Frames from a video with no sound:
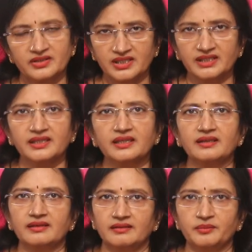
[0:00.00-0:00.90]
చక్కగా
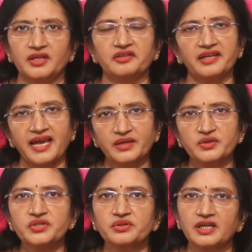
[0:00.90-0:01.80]
మీరు ట్యాన్
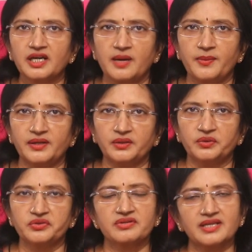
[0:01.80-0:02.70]
నుంచి కూడా
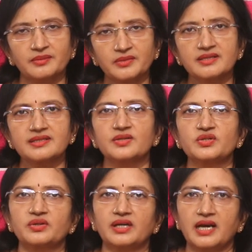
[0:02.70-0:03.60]
కాపాడుకోవచ్చు సన్బర్న్స్
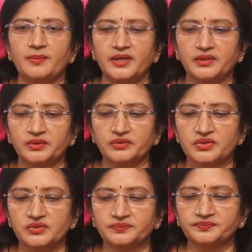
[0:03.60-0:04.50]
నుంచి కూడా కాపాడుకోవచ్చు